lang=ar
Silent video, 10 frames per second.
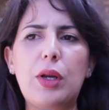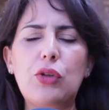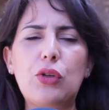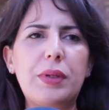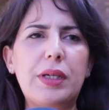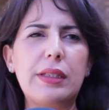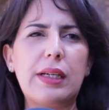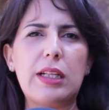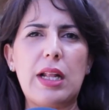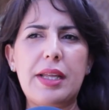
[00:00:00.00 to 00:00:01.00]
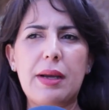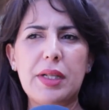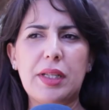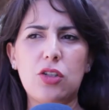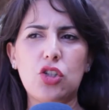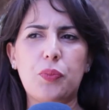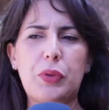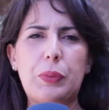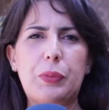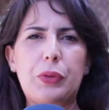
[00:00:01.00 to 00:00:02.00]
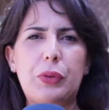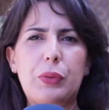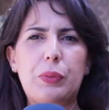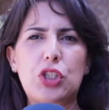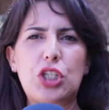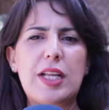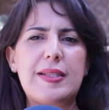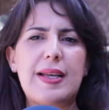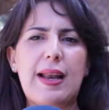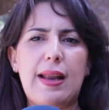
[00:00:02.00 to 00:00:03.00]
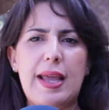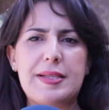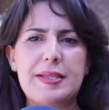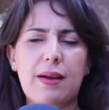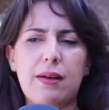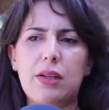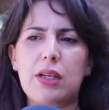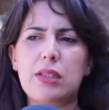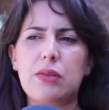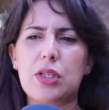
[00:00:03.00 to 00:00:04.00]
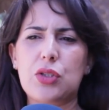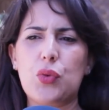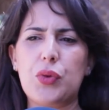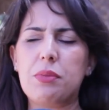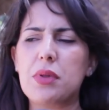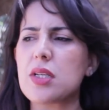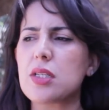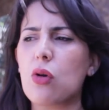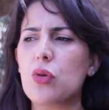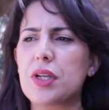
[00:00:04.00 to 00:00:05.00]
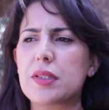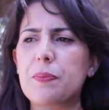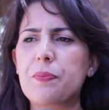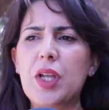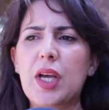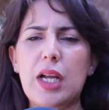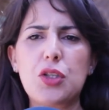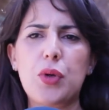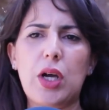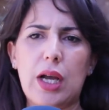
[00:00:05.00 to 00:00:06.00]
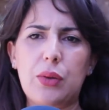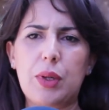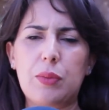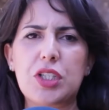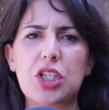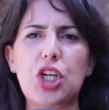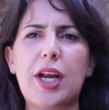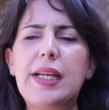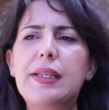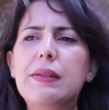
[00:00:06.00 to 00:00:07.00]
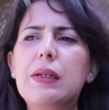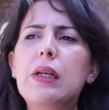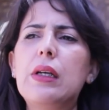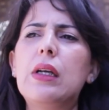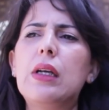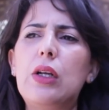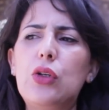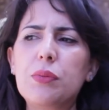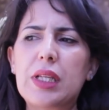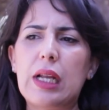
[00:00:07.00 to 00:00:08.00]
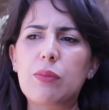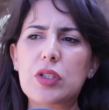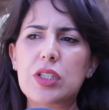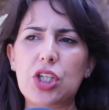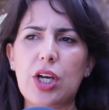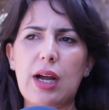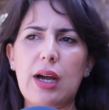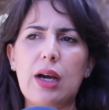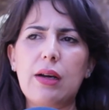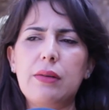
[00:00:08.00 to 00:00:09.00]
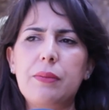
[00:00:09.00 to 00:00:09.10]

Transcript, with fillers: اليوم دخلت الهيئه ما دخلتش بالتشكيله ديالها العاديه لان يعني تتكون من ثلاثه ديال القضاة رئيس ومستشارين اليوم دخل مستشار اخر